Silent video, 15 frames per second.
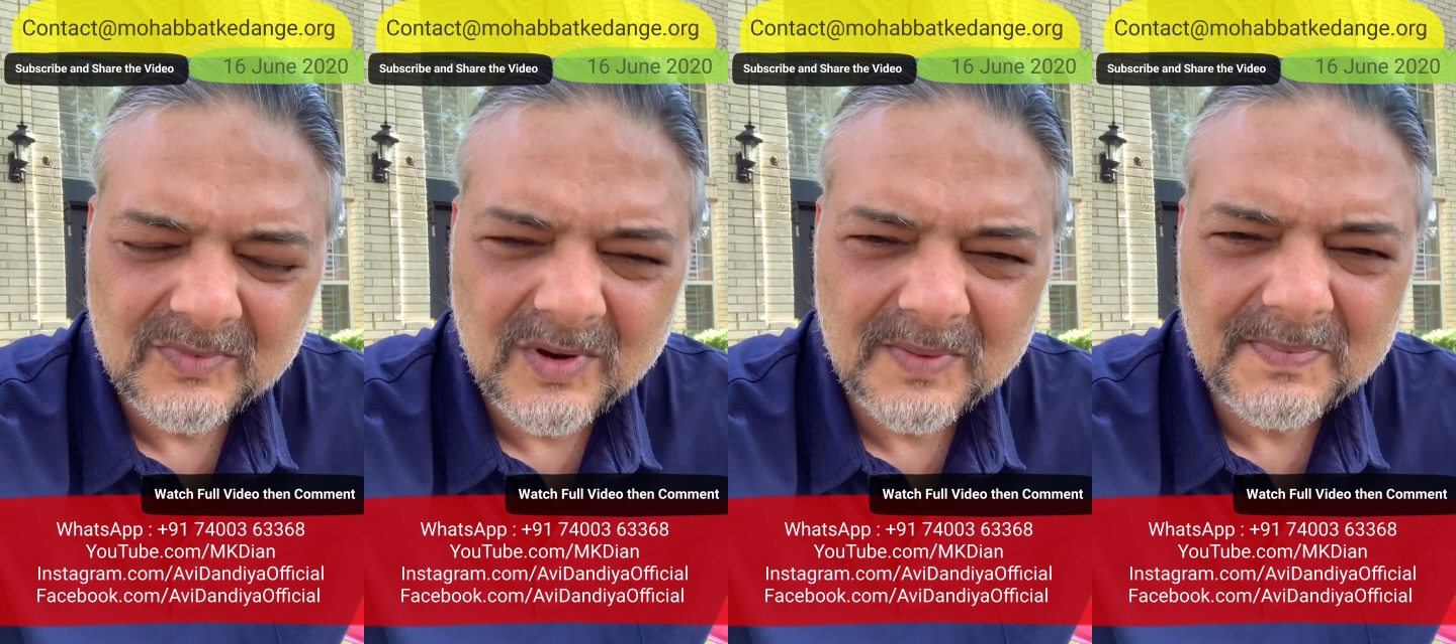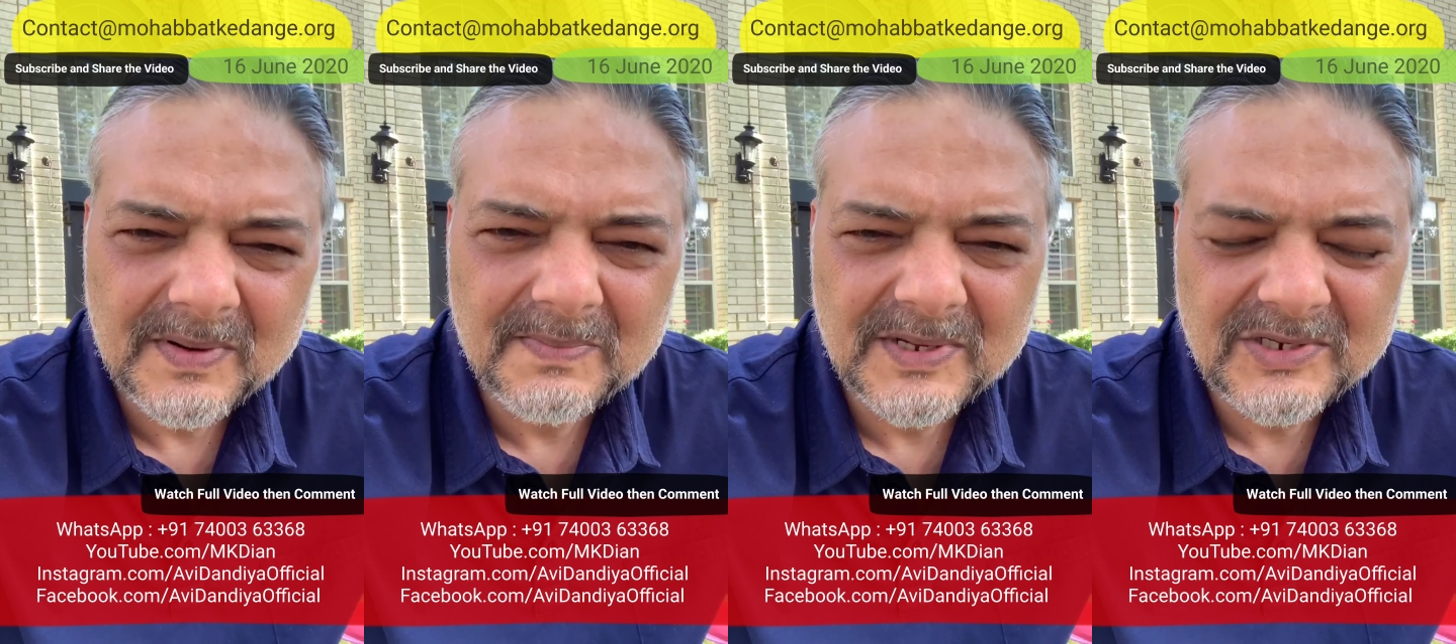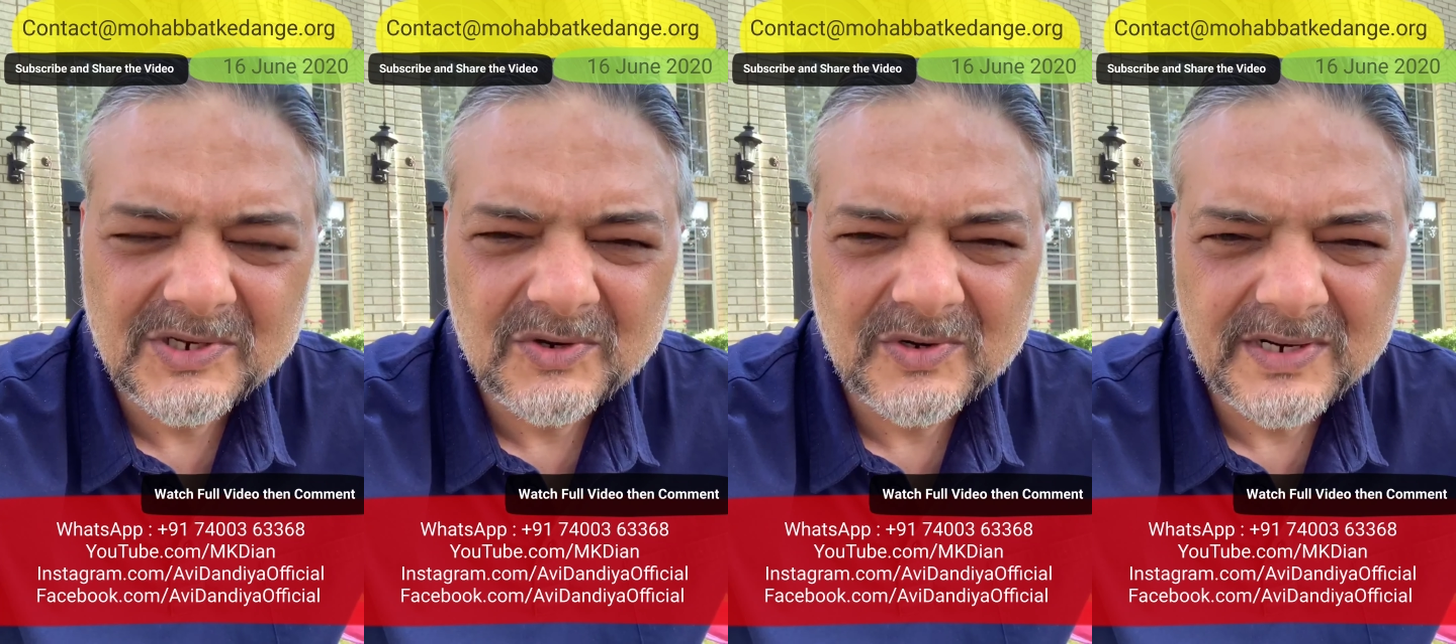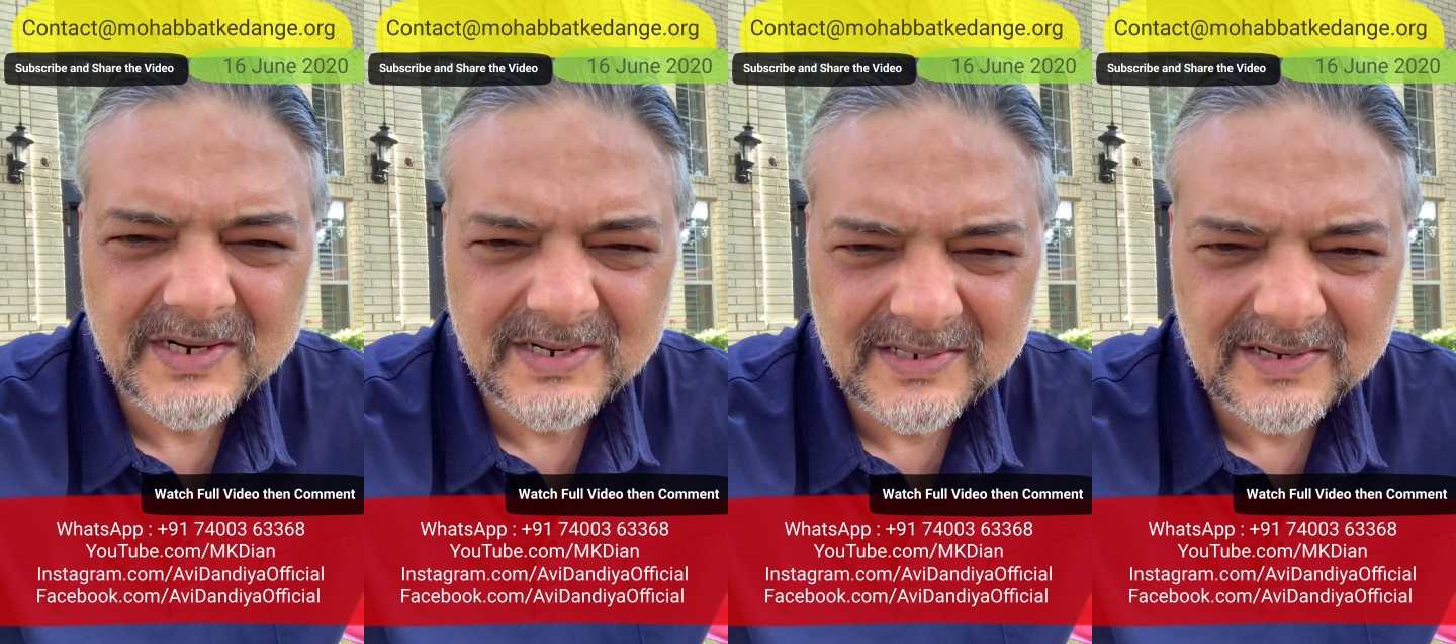वो अपने बच्चे
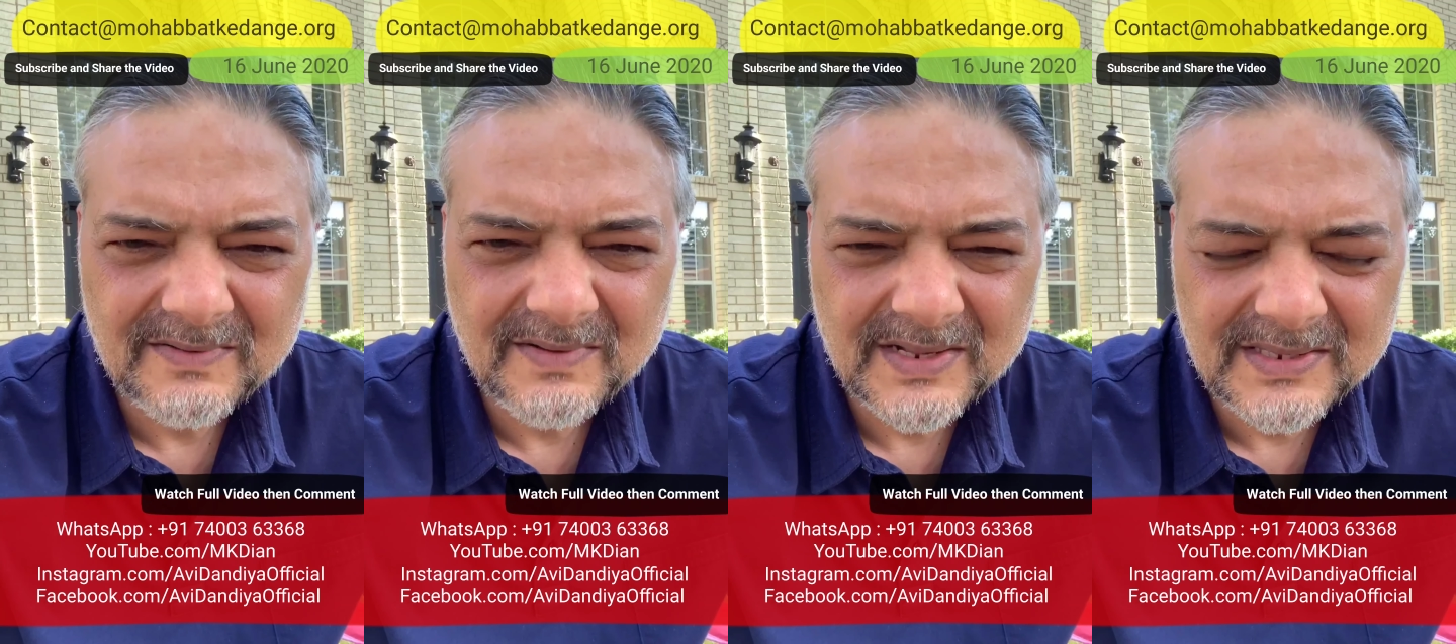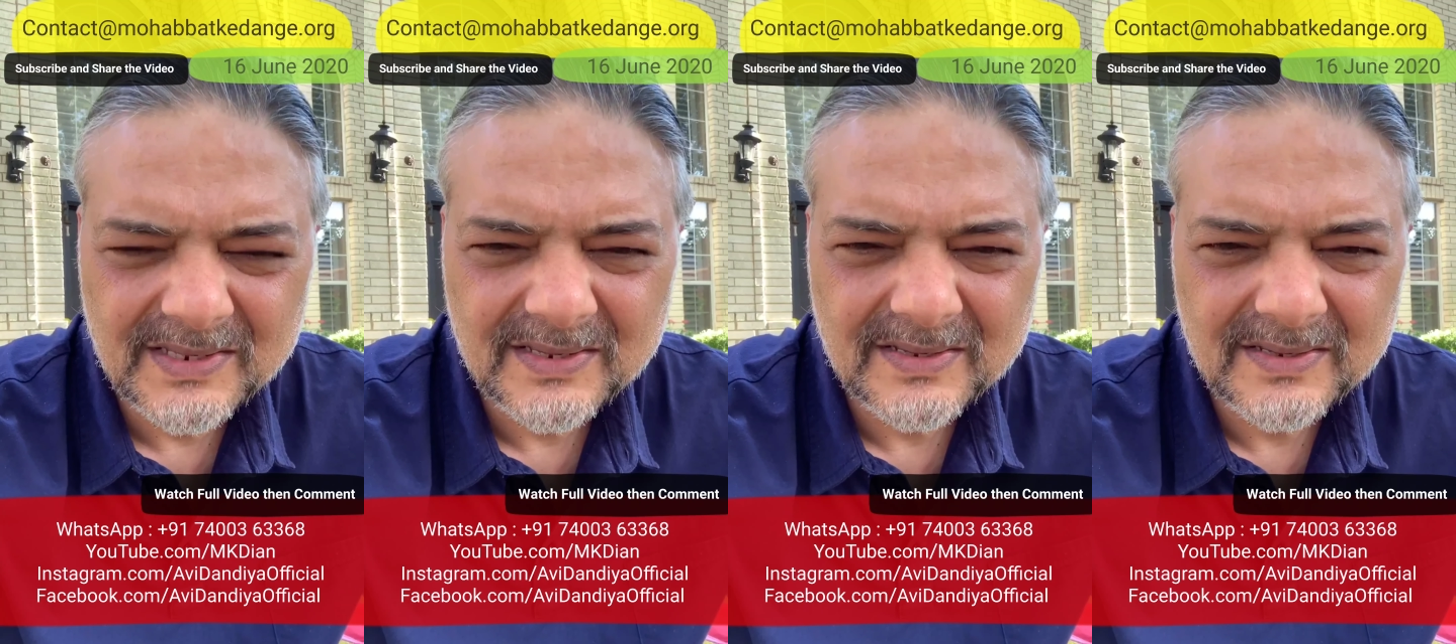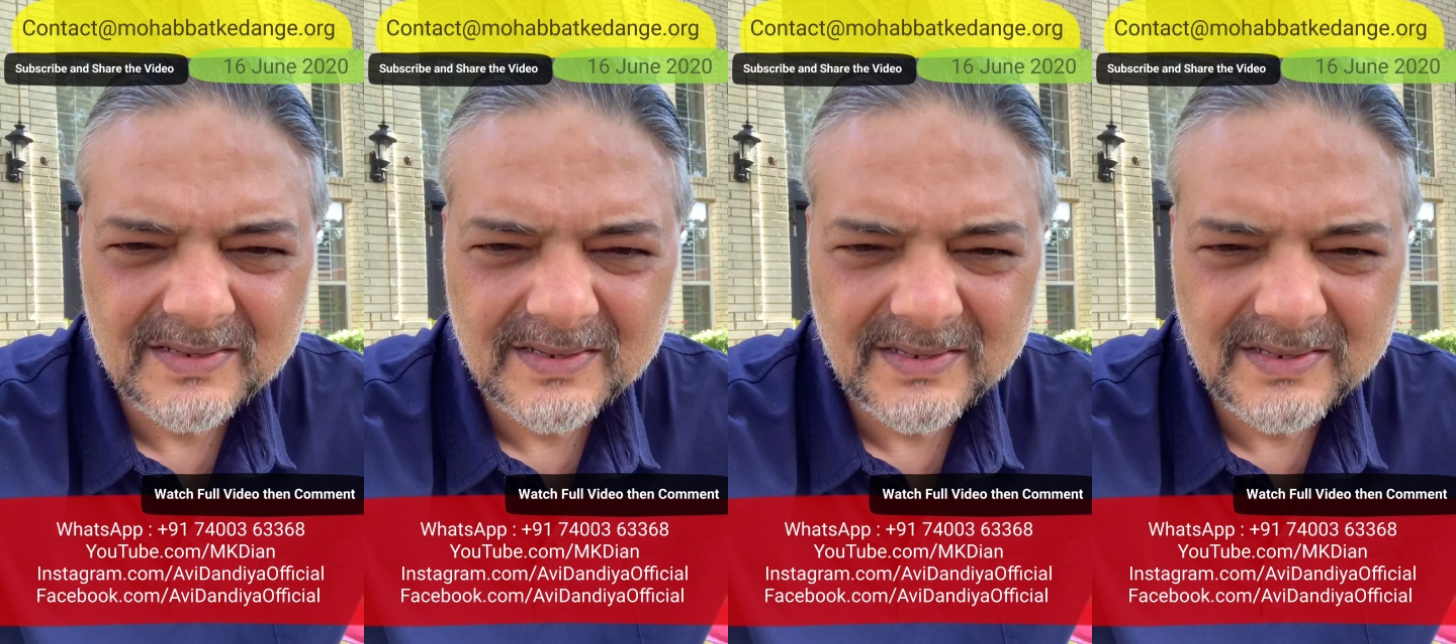को टिकट दिलवाते हैं